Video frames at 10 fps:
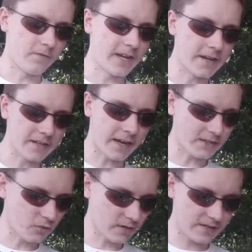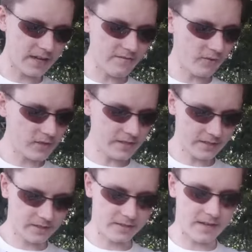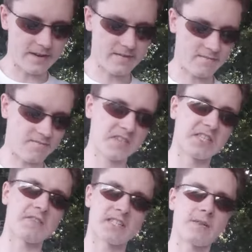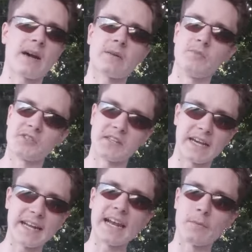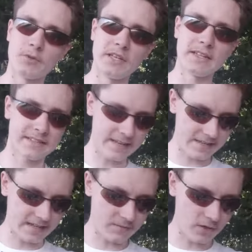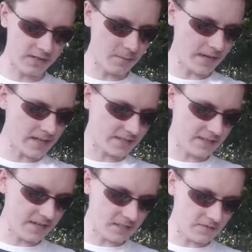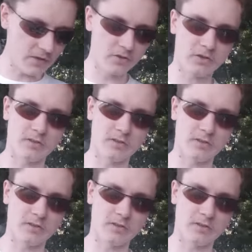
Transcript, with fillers: Wenn ihr die Radtour sehen wollt, dann wisst ihr, was ihr machen müsst. Den Kanal abonnieren, denn das wird nämlich als nächstes Video